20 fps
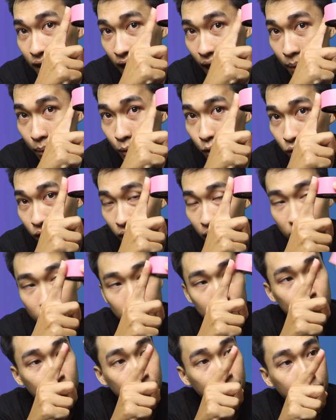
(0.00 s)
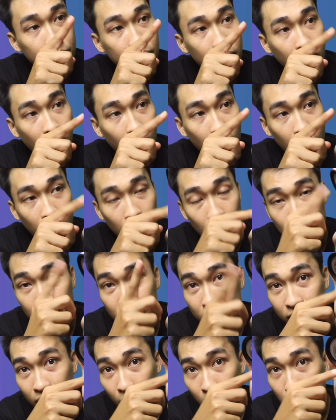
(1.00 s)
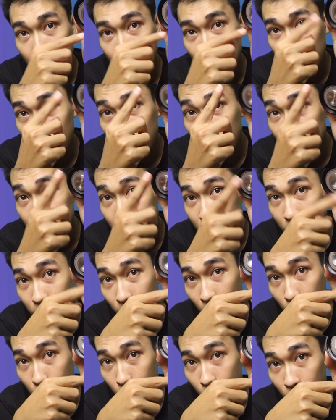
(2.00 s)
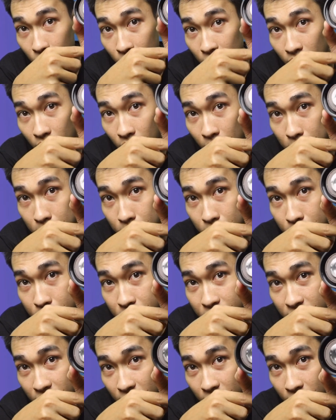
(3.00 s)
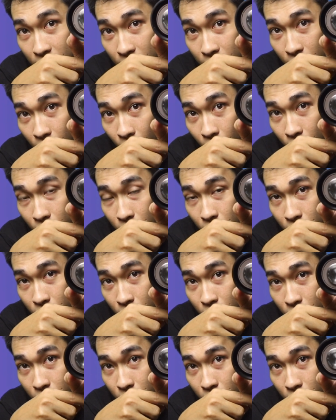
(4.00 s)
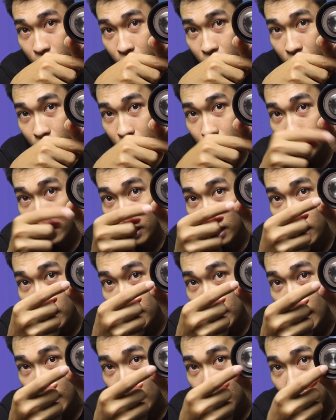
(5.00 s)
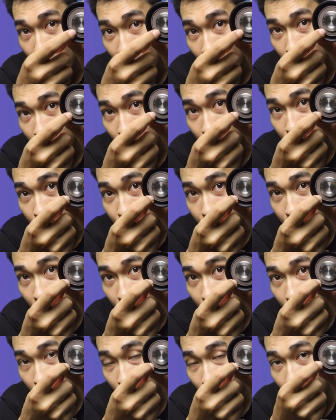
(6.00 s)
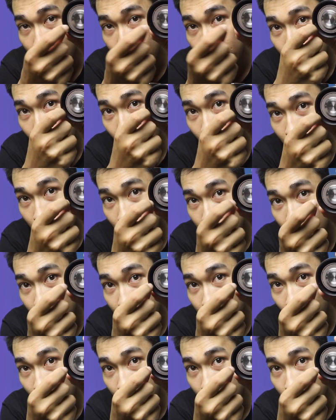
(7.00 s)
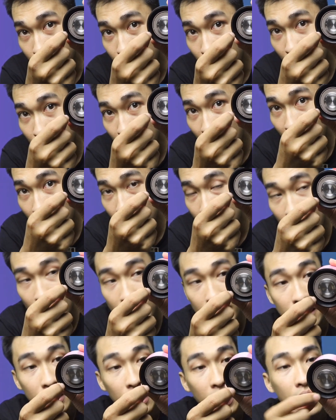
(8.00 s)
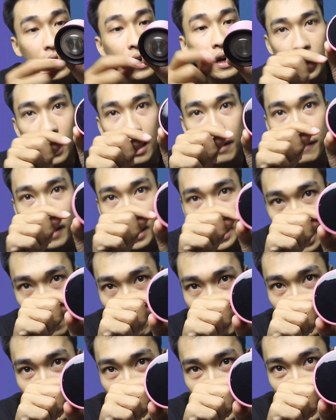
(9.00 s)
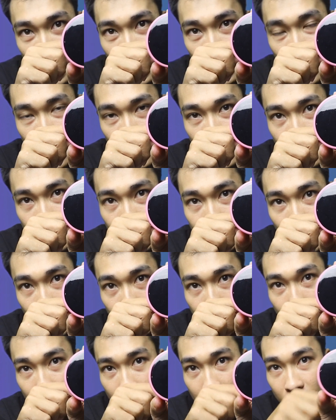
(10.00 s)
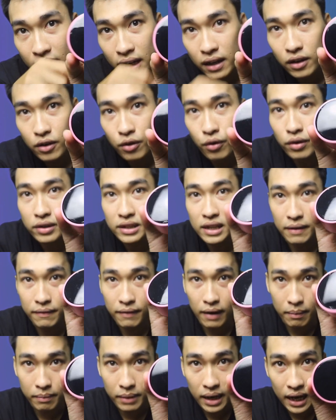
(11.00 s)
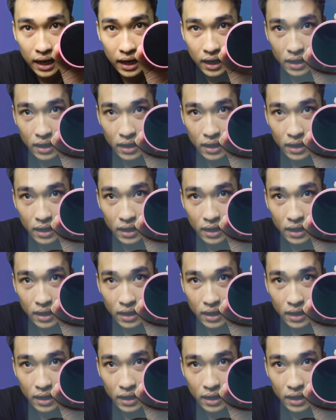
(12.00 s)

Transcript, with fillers: thép luôn nè, còn ở bên trong này nó được bọc một cái lớp silicon để các bạn có thể giữ nhiệt này. Có thêm cái phần nhựa PP ở đây nữa. Ở phần nắp này, đây là cái điều đặc biệt nhất của sản phẩm này,